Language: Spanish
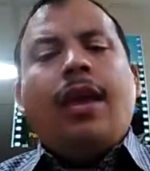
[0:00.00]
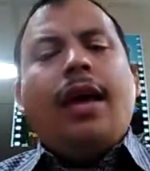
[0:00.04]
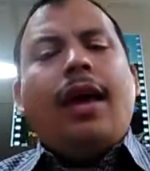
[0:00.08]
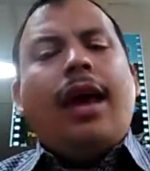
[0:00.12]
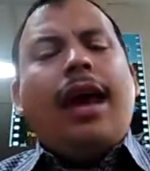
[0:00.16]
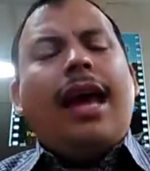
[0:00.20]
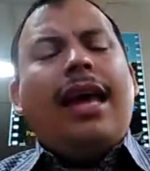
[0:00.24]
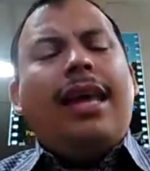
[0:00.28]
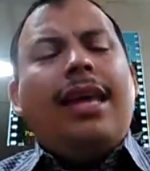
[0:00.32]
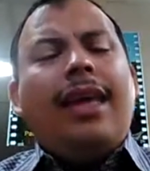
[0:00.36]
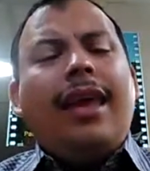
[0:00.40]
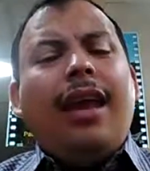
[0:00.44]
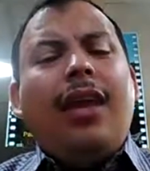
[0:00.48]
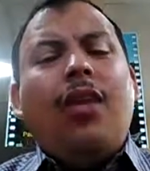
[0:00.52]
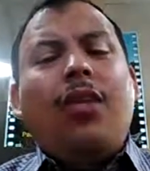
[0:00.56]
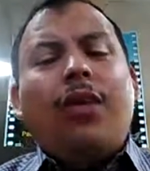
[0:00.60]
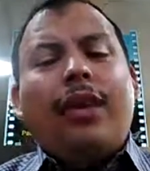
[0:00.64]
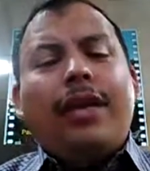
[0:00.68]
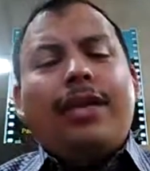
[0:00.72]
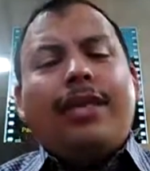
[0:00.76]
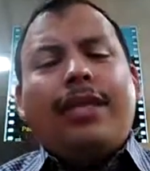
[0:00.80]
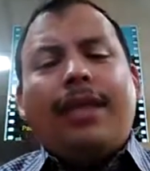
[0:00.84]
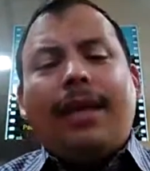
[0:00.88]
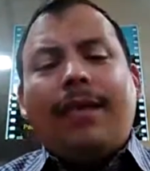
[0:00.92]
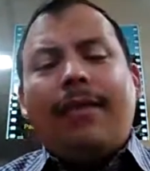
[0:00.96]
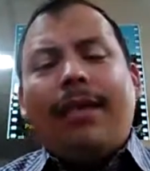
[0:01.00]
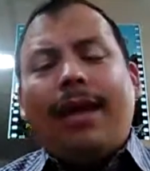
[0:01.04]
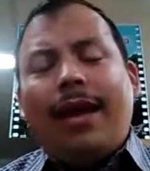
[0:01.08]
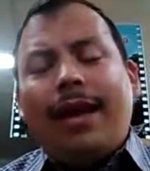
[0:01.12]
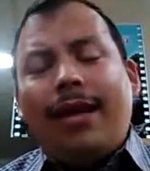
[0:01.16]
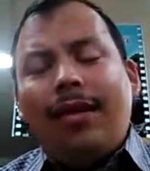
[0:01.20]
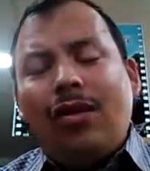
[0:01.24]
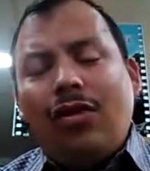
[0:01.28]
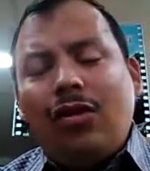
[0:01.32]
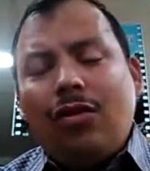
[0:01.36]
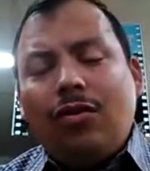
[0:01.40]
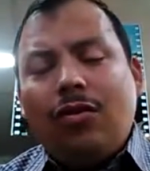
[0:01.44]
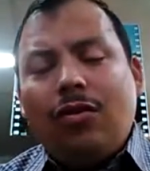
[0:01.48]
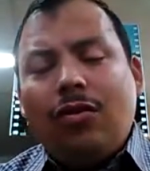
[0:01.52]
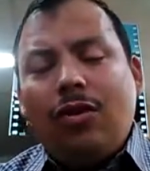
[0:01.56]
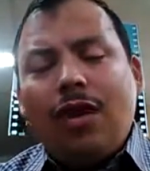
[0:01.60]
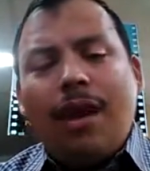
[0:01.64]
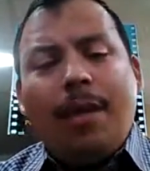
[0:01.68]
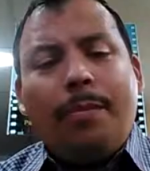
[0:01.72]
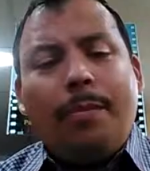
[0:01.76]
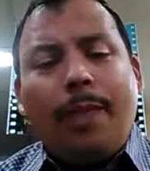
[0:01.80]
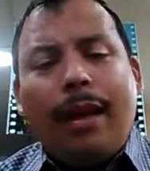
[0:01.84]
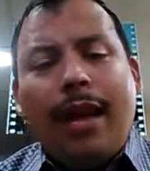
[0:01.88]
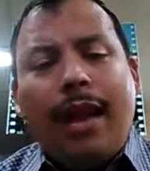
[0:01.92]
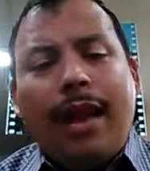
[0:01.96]
Aquí lo que está hablando
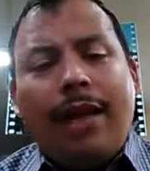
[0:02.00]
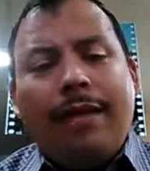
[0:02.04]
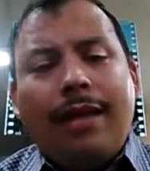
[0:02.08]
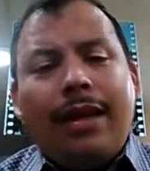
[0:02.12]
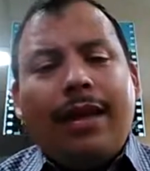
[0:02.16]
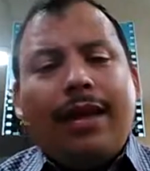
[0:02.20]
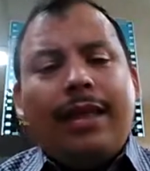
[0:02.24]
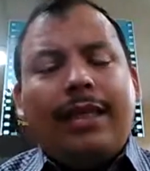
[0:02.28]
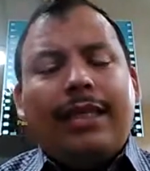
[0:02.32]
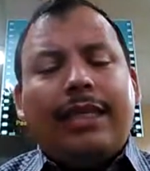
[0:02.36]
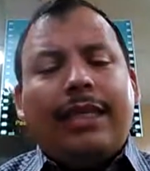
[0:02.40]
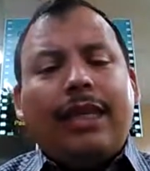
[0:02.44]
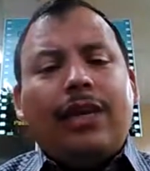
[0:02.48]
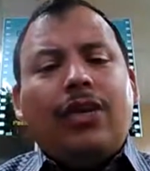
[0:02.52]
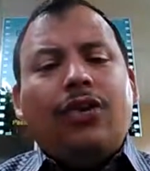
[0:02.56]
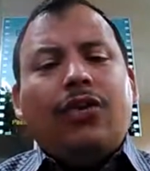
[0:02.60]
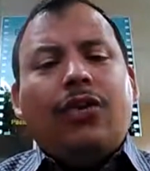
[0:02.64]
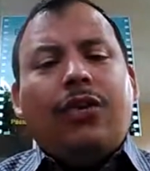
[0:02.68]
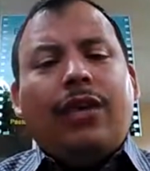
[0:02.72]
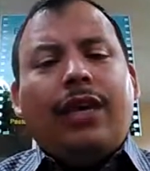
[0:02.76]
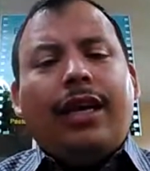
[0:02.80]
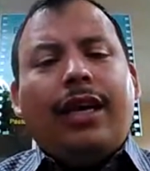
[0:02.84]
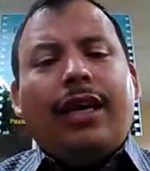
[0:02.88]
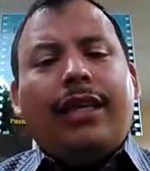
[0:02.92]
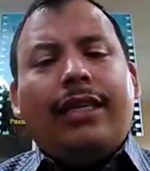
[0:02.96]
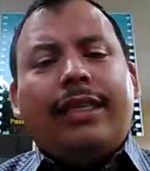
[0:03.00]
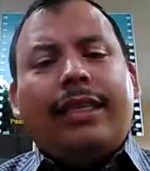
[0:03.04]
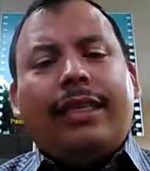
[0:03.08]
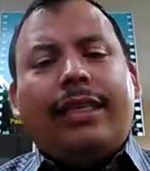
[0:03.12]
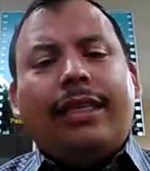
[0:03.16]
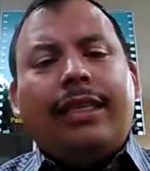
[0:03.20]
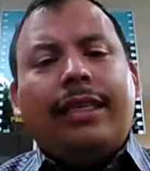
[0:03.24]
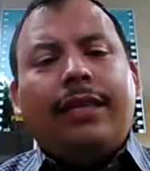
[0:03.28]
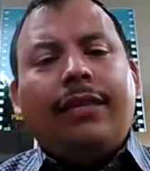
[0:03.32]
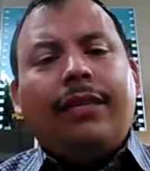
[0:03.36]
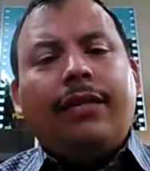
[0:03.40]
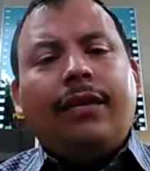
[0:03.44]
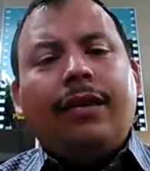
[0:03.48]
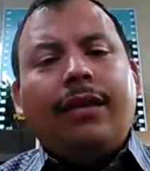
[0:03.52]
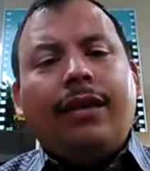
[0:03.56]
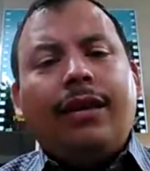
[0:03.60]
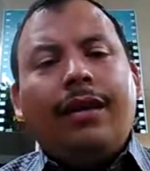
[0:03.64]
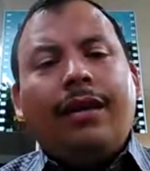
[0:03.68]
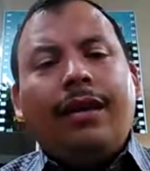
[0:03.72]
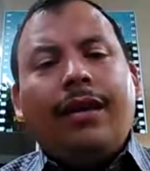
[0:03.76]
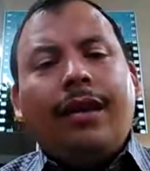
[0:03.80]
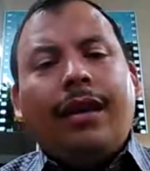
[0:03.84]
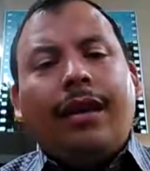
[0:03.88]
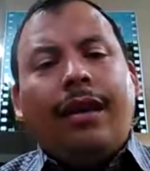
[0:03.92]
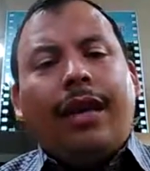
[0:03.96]
la palabra del Señor es
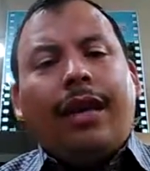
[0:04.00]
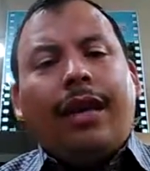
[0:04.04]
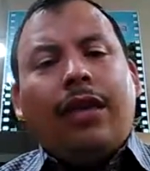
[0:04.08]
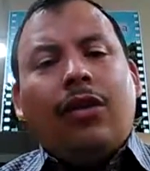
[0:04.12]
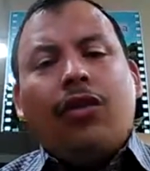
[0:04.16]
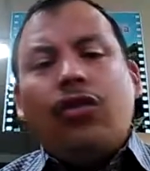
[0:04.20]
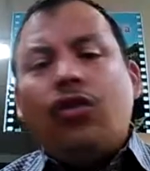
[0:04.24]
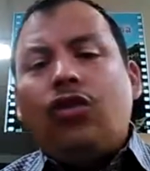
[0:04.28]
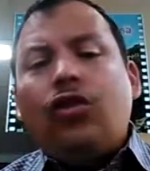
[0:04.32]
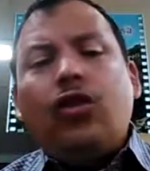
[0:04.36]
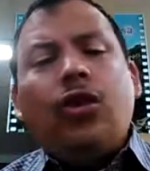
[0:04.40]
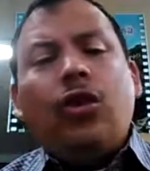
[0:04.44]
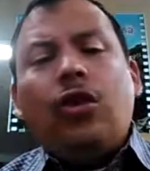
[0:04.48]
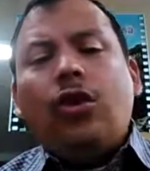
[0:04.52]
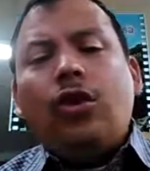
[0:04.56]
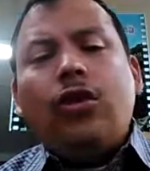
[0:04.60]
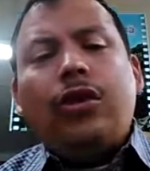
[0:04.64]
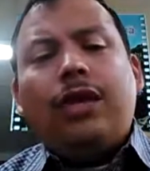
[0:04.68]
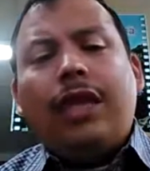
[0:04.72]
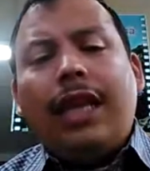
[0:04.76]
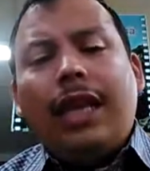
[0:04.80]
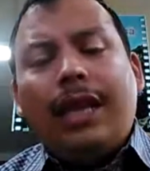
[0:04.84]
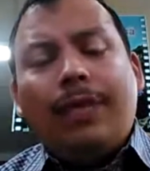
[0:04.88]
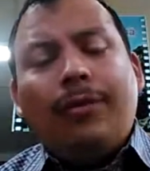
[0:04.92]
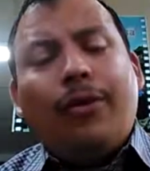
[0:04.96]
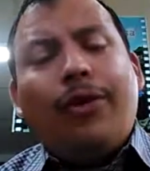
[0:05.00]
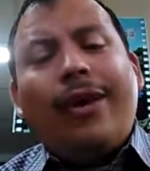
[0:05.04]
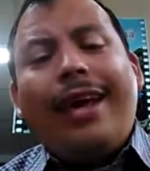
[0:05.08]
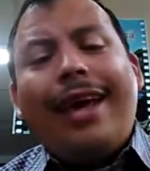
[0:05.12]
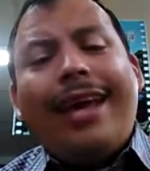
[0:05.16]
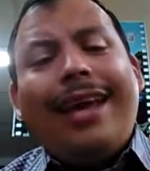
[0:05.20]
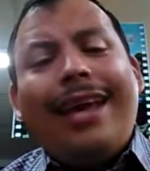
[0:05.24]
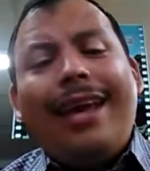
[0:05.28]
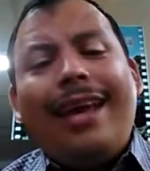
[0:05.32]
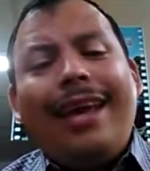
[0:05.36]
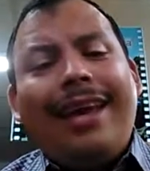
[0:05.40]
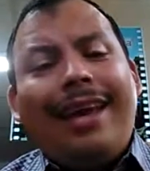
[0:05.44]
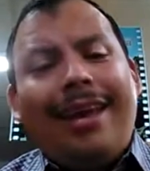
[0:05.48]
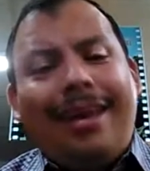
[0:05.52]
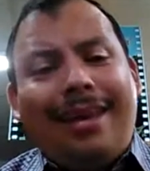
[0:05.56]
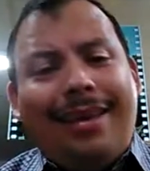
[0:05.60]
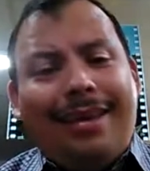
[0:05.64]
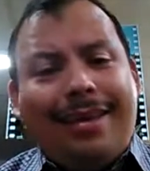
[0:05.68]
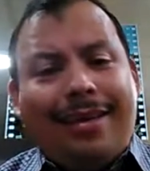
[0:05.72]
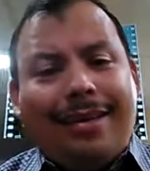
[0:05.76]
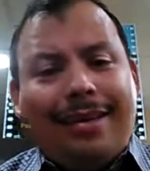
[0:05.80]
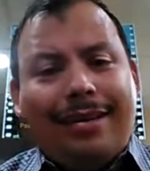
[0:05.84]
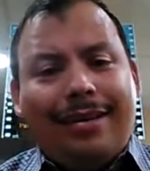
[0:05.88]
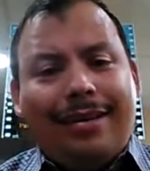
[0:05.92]
que nosotros tenemos que creer